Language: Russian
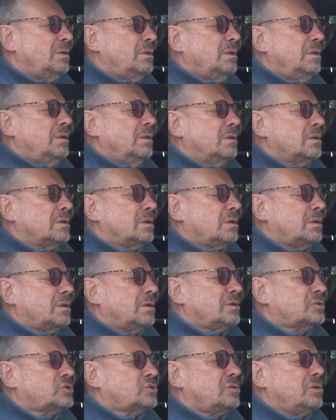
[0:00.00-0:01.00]
И
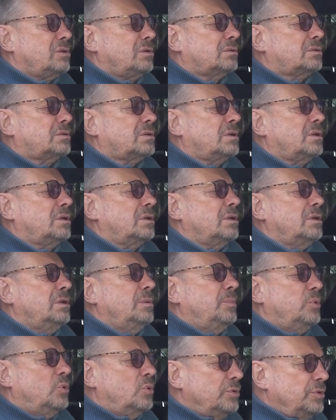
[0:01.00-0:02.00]
э, золото
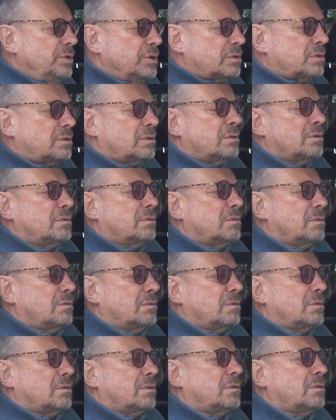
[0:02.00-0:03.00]
и будет
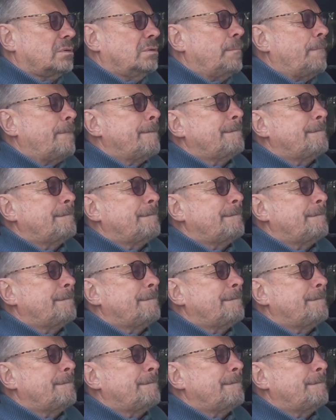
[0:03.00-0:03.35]
э,